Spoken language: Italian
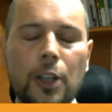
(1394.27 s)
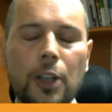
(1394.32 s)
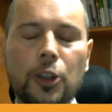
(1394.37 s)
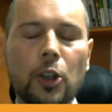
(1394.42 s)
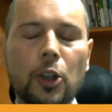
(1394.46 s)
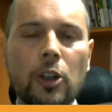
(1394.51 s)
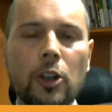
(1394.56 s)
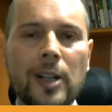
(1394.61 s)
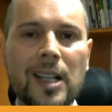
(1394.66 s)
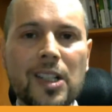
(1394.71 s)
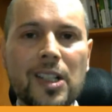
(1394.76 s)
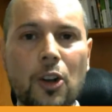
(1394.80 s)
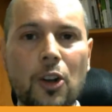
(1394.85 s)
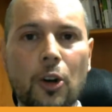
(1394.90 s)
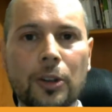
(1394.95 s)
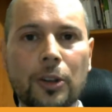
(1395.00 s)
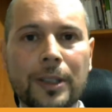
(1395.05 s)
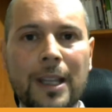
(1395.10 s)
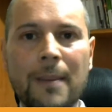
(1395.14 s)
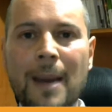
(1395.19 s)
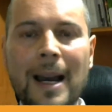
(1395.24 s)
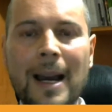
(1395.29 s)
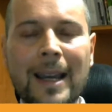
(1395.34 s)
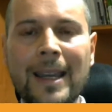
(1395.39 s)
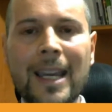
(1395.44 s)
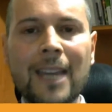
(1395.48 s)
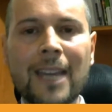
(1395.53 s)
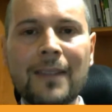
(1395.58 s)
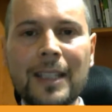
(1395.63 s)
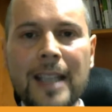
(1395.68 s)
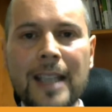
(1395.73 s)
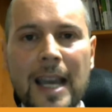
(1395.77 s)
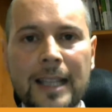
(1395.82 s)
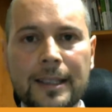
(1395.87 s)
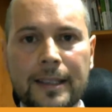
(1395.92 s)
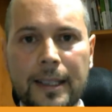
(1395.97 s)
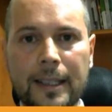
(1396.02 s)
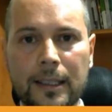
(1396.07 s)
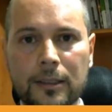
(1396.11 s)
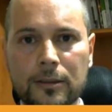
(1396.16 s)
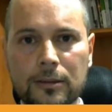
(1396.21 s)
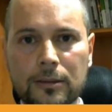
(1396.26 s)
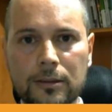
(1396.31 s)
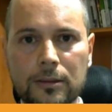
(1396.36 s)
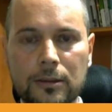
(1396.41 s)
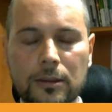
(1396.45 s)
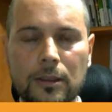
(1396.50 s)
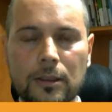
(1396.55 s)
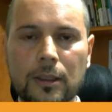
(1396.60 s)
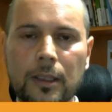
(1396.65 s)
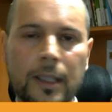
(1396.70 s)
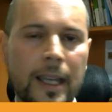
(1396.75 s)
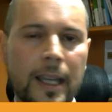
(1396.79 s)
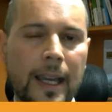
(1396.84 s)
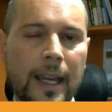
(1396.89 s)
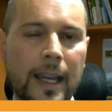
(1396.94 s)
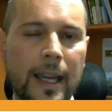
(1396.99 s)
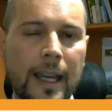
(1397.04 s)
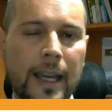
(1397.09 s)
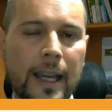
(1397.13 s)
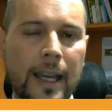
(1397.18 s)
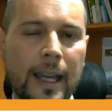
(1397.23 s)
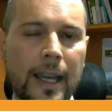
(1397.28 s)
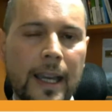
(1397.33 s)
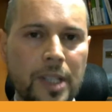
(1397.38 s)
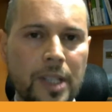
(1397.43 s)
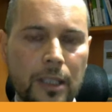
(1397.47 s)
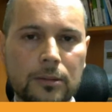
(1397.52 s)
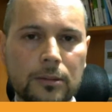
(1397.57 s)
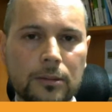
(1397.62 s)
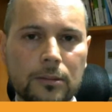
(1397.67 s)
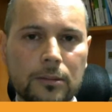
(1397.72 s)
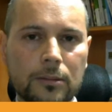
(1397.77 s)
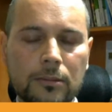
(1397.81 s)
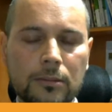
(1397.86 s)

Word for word: non lo nasconde, ma è evidente che è così.